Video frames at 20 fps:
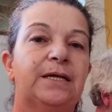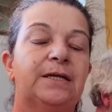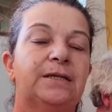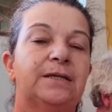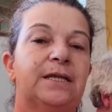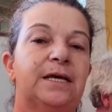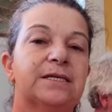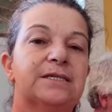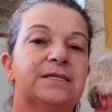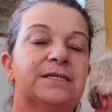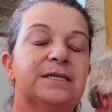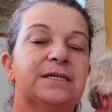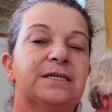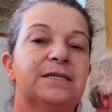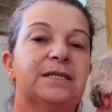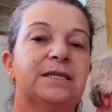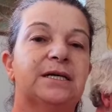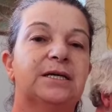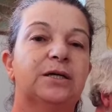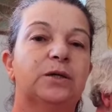Desde
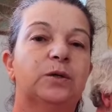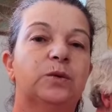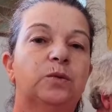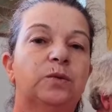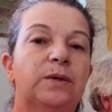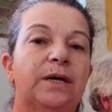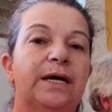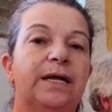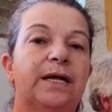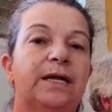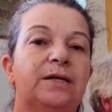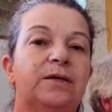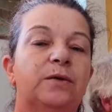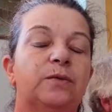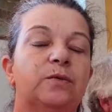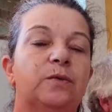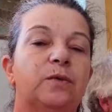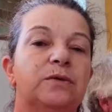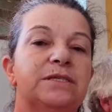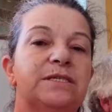então, ela não
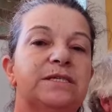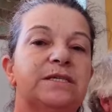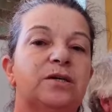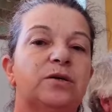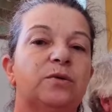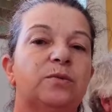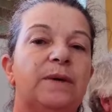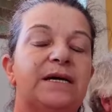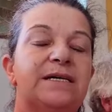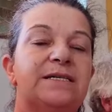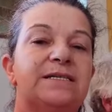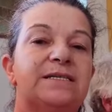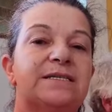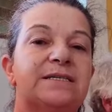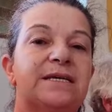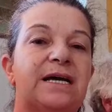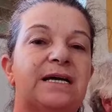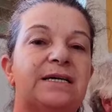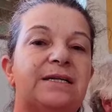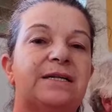conseguiu mais
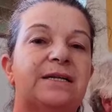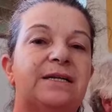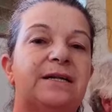sair de